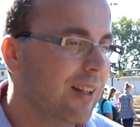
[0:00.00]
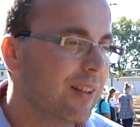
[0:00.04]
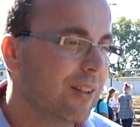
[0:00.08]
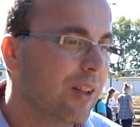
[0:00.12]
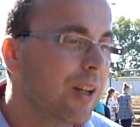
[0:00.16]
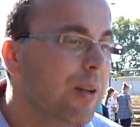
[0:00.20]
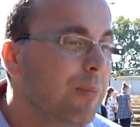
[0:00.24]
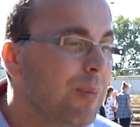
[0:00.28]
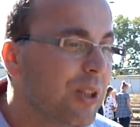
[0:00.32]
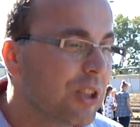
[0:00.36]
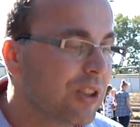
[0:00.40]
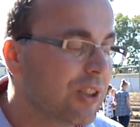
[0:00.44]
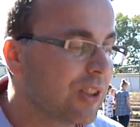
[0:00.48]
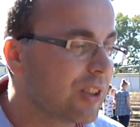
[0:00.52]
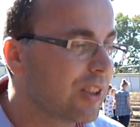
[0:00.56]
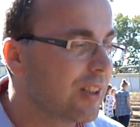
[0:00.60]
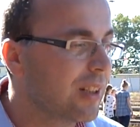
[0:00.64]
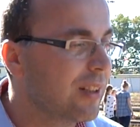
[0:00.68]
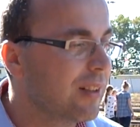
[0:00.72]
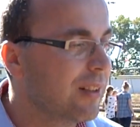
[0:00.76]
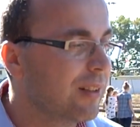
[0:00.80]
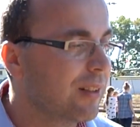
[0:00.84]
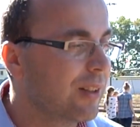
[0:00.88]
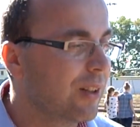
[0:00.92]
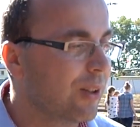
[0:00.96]
No i myślę,
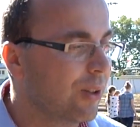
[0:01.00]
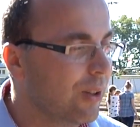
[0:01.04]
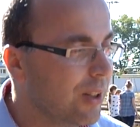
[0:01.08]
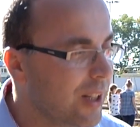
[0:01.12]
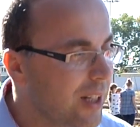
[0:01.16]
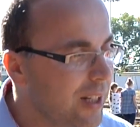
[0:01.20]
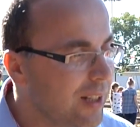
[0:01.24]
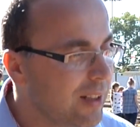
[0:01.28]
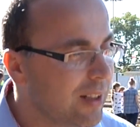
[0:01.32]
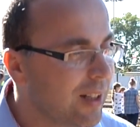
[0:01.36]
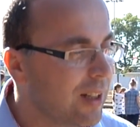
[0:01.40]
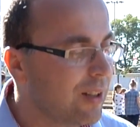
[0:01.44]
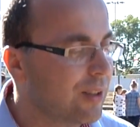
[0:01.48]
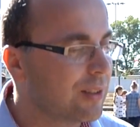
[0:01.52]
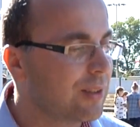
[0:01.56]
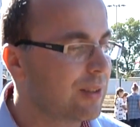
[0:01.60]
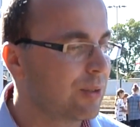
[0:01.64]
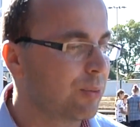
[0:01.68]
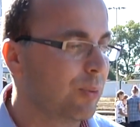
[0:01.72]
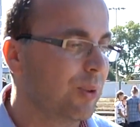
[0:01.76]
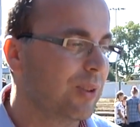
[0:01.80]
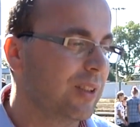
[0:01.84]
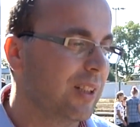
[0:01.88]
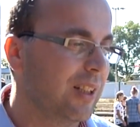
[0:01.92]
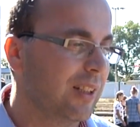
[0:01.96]
że kolejna
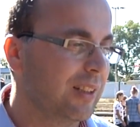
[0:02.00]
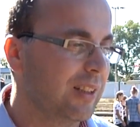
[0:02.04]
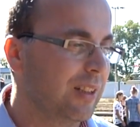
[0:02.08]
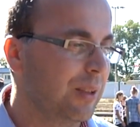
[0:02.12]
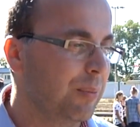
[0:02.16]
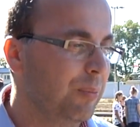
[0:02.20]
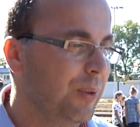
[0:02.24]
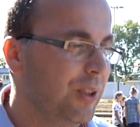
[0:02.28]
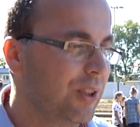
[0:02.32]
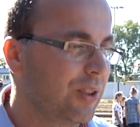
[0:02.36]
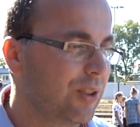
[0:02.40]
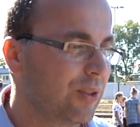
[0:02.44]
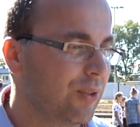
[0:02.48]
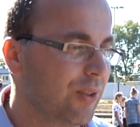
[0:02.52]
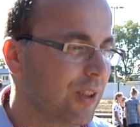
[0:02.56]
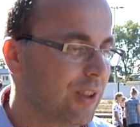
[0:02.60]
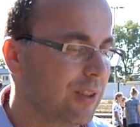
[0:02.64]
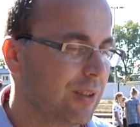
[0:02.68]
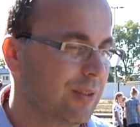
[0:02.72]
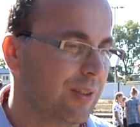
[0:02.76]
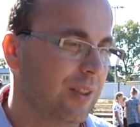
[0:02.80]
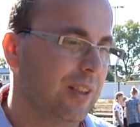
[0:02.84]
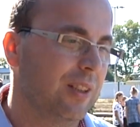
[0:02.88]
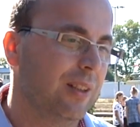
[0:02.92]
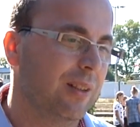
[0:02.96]
odsłona tych
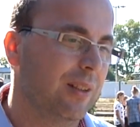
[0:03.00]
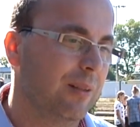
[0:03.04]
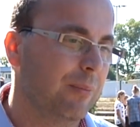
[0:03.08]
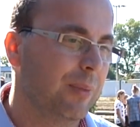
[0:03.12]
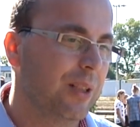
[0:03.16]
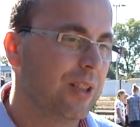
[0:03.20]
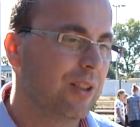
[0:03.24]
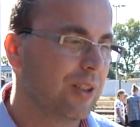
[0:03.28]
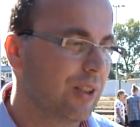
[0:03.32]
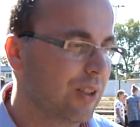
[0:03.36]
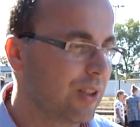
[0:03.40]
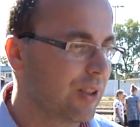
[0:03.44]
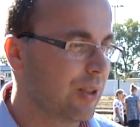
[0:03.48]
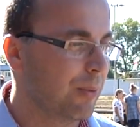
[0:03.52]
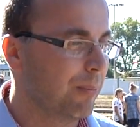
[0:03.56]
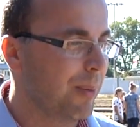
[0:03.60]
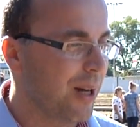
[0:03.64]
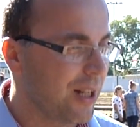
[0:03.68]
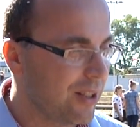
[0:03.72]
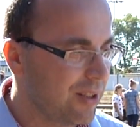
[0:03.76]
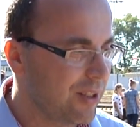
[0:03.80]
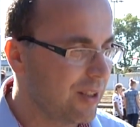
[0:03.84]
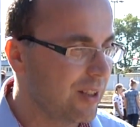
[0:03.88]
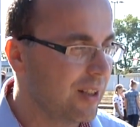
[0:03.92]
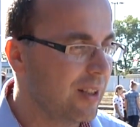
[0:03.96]
mistrzostw będzie jeszcze
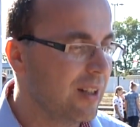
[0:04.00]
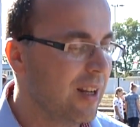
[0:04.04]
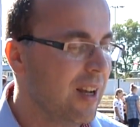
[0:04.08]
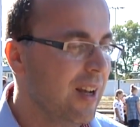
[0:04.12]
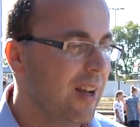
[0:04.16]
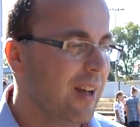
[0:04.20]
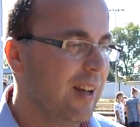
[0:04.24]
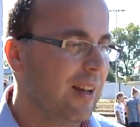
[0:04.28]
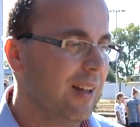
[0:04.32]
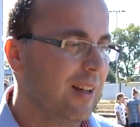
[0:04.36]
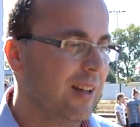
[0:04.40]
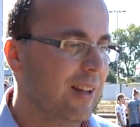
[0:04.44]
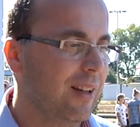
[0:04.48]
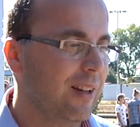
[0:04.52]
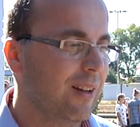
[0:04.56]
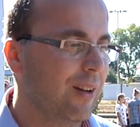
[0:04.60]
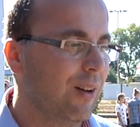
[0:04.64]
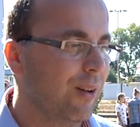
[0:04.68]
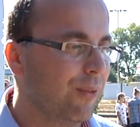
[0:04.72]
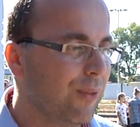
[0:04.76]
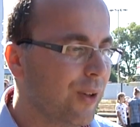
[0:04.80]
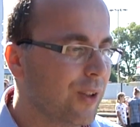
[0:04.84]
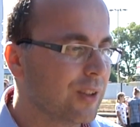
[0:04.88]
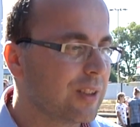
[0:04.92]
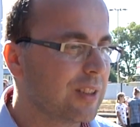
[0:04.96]
bardziej
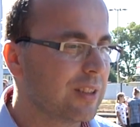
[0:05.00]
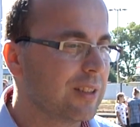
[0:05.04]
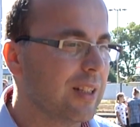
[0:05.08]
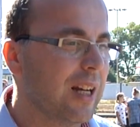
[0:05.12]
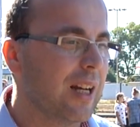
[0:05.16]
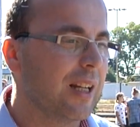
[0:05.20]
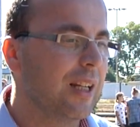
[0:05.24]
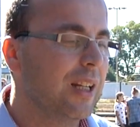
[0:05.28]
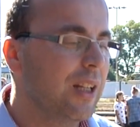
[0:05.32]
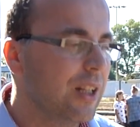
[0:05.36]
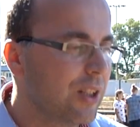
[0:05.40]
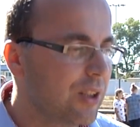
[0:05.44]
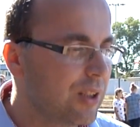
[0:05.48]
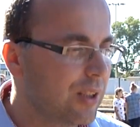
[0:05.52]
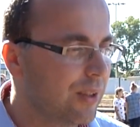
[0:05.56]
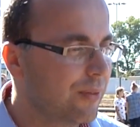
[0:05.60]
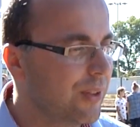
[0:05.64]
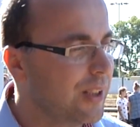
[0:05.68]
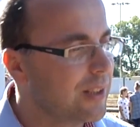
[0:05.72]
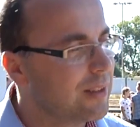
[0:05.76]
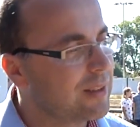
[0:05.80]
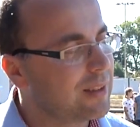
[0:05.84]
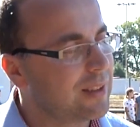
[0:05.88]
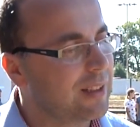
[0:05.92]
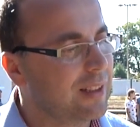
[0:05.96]
owocna owocna i jeszcze
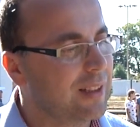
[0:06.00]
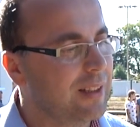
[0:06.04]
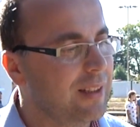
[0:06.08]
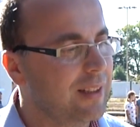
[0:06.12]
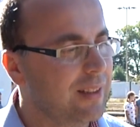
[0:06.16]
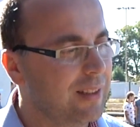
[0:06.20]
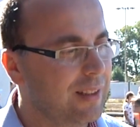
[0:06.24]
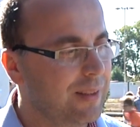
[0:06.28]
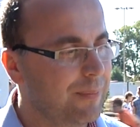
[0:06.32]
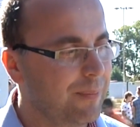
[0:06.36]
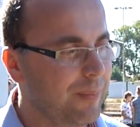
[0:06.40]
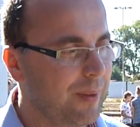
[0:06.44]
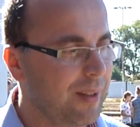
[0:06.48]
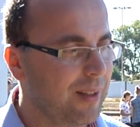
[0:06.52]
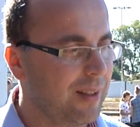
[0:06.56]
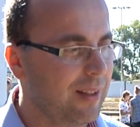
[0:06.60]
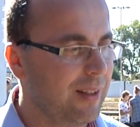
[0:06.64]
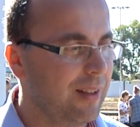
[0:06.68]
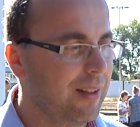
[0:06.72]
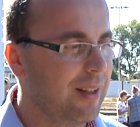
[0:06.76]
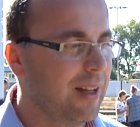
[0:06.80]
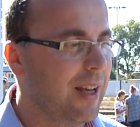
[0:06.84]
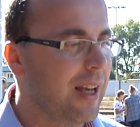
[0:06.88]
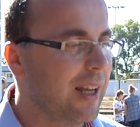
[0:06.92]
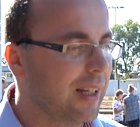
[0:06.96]
więcej e,
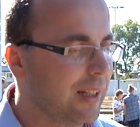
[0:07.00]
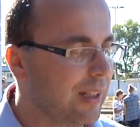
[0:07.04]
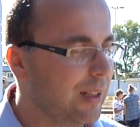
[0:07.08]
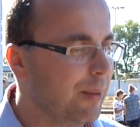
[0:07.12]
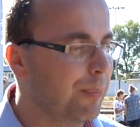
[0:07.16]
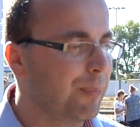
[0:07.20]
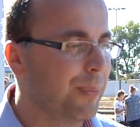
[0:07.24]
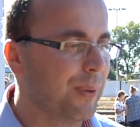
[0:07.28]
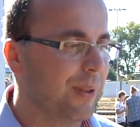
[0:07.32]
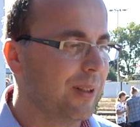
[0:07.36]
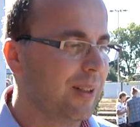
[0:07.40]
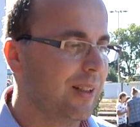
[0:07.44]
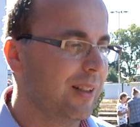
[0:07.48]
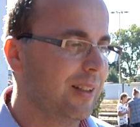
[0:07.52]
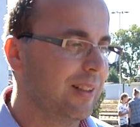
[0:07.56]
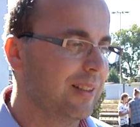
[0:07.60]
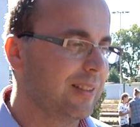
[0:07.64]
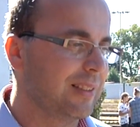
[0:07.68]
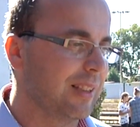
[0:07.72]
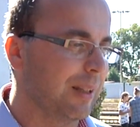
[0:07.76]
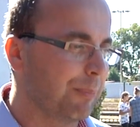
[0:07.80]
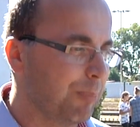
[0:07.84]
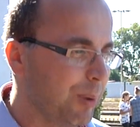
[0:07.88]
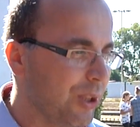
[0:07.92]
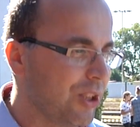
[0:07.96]
ekip e,
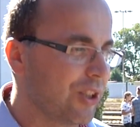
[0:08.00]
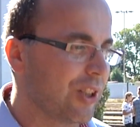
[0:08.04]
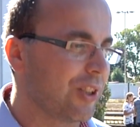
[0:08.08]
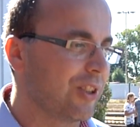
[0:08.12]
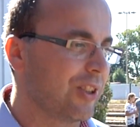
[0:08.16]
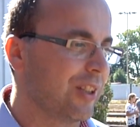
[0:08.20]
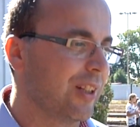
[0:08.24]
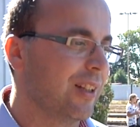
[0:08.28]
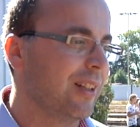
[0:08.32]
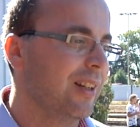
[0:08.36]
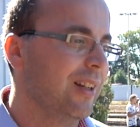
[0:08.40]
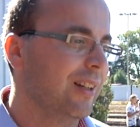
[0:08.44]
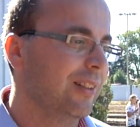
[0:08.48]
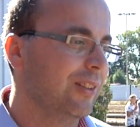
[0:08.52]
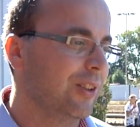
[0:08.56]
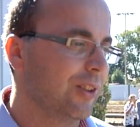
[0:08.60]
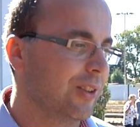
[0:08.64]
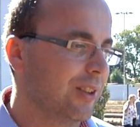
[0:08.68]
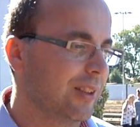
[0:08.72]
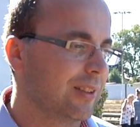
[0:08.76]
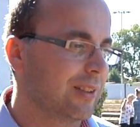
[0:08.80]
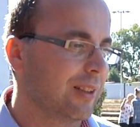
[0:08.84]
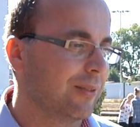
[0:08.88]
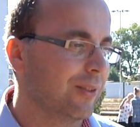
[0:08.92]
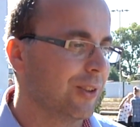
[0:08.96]
zapisze się do
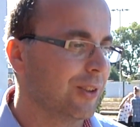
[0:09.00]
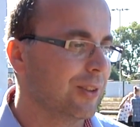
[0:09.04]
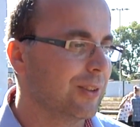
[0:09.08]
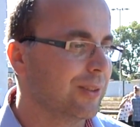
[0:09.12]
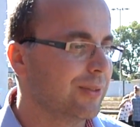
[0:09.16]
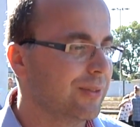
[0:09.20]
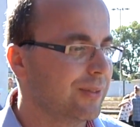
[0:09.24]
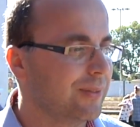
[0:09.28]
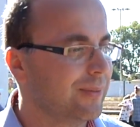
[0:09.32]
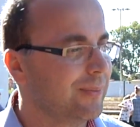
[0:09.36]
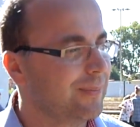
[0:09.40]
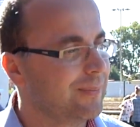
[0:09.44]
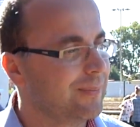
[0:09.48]
tych zawodów.